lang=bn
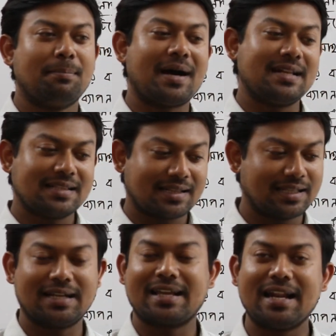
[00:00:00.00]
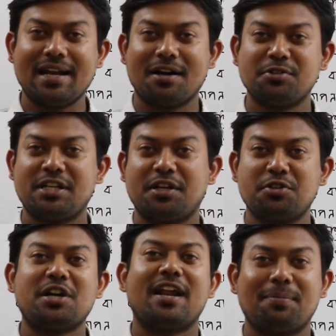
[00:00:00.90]
পানি তার থেকে কেড়ে নাও সে
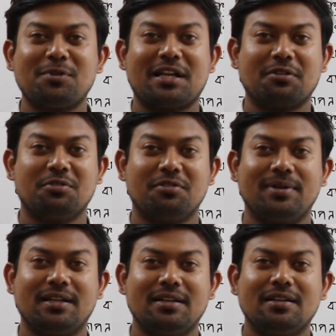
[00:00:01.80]
একটু সারা প্রদান করবে